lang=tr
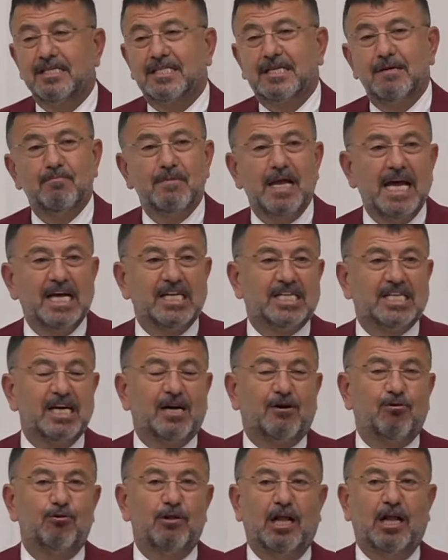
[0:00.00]
Şimdi ne
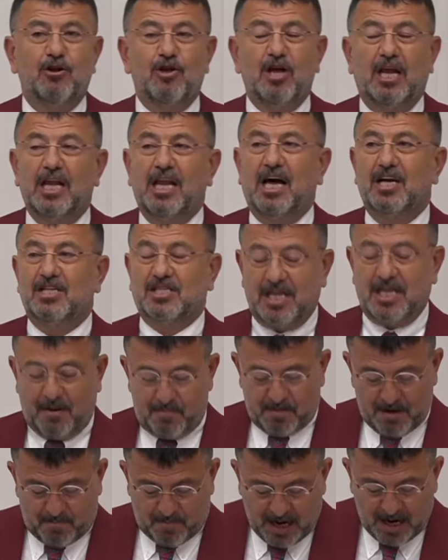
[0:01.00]
için kullanılıyor Allah
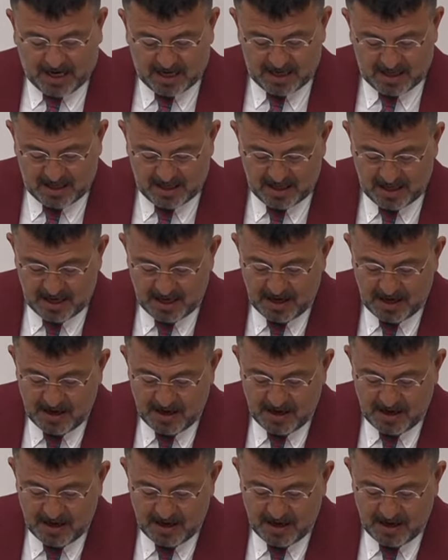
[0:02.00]
aşkına bir bakın.